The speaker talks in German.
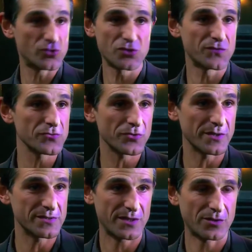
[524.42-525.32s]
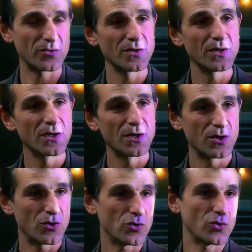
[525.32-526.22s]
Wurde er in Rituale
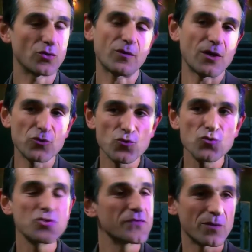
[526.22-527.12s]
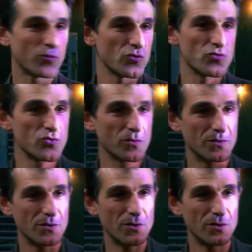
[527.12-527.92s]
eingebunden? Genau, damals